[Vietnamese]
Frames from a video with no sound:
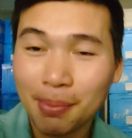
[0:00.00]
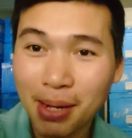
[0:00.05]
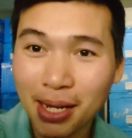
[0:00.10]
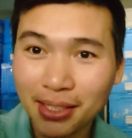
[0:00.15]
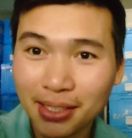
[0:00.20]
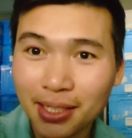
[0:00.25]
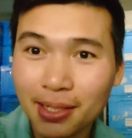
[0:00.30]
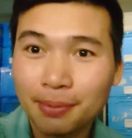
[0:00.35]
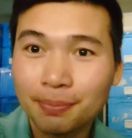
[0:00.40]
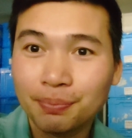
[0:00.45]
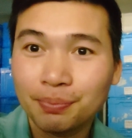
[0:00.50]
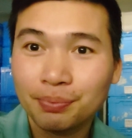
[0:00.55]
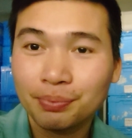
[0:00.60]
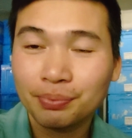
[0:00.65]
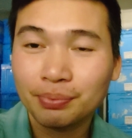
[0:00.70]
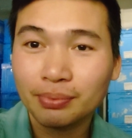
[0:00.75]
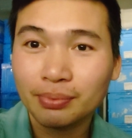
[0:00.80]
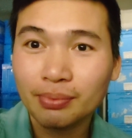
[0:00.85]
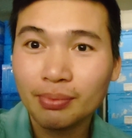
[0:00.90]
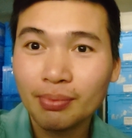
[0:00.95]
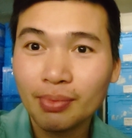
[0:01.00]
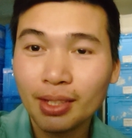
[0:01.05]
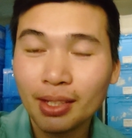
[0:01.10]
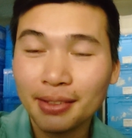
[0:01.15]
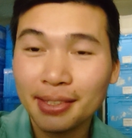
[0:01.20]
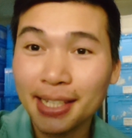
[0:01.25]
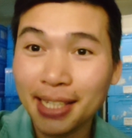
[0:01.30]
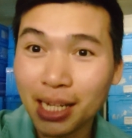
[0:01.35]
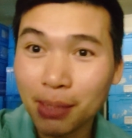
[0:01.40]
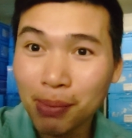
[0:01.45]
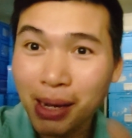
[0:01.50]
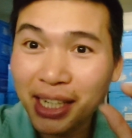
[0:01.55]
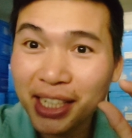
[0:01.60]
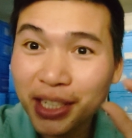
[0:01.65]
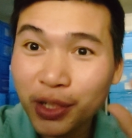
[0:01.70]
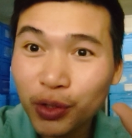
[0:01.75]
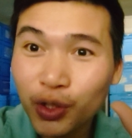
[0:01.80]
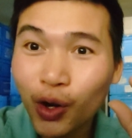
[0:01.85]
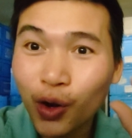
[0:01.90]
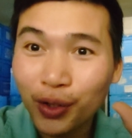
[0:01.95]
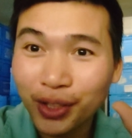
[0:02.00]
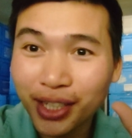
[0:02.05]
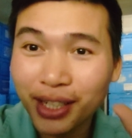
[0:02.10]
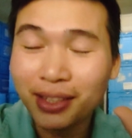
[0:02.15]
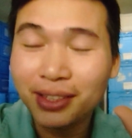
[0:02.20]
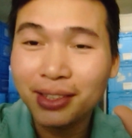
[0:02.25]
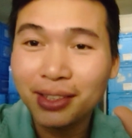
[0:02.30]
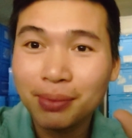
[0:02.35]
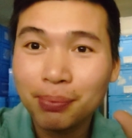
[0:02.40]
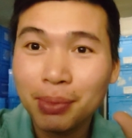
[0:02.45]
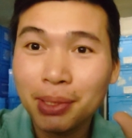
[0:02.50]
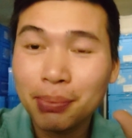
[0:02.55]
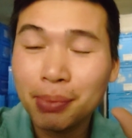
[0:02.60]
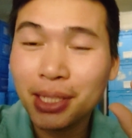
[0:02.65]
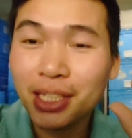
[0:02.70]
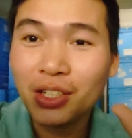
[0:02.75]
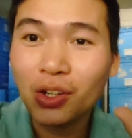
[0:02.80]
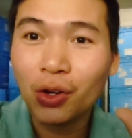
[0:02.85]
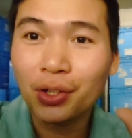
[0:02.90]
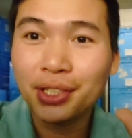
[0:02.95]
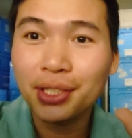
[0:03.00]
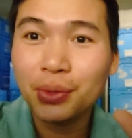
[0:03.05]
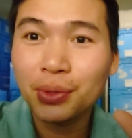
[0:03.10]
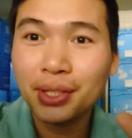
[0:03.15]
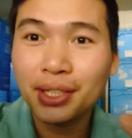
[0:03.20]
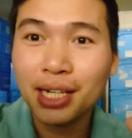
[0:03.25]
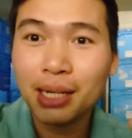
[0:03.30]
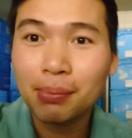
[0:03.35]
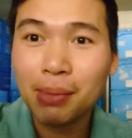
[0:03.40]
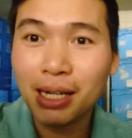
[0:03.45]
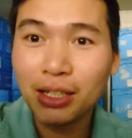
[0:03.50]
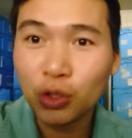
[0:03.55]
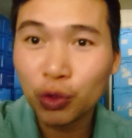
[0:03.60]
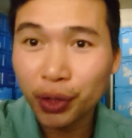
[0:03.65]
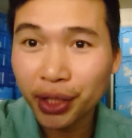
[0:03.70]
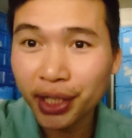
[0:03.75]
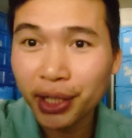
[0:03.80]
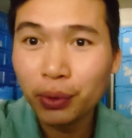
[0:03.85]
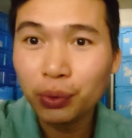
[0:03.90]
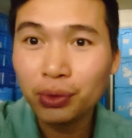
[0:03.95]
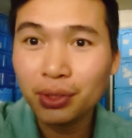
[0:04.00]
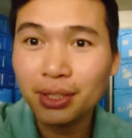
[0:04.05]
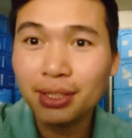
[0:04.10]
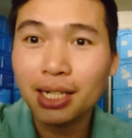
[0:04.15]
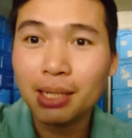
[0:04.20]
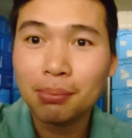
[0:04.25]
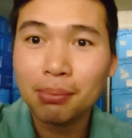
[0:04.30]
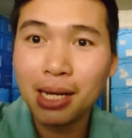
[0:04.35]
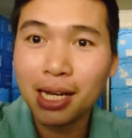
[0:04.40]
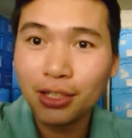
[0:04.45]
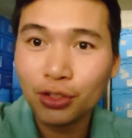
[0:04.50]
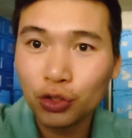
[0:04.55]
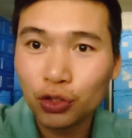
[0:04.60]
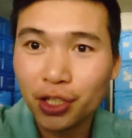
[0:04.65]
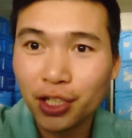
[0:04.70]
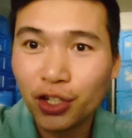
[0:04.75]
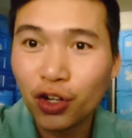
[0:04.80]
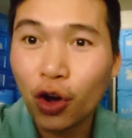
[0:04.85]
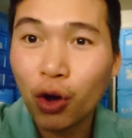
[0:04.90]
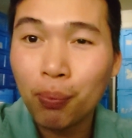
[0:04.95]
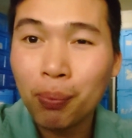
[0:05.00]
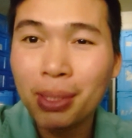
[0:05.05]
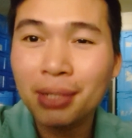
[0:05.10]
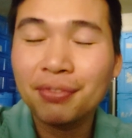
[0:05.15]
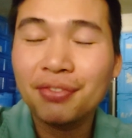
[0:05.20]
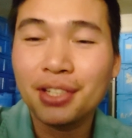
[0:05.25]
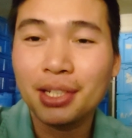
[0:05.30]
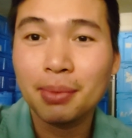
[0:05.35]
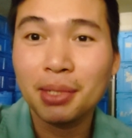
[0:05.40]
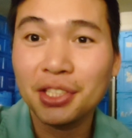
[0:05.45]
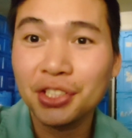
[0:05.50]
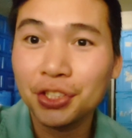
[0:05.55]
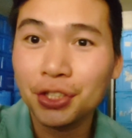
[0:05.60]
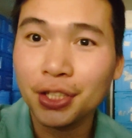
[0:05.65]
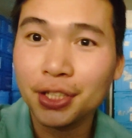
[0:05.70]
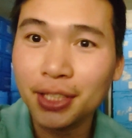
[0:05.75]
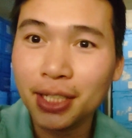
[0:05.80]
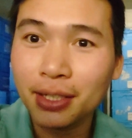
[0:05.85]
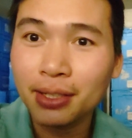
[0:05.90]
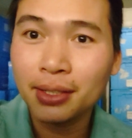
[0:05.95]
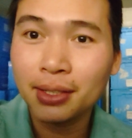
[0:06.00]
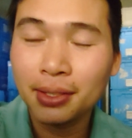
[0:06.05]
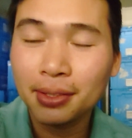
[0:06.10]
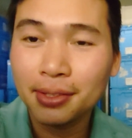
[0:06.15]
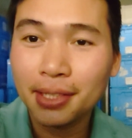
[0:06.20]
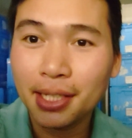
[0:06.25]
các bạn nhá để các bạn hiểu rõ nhá mình mình nói nhiều khi các bạn không hiểu thì các bạn có thể comment phía bên dưới nhá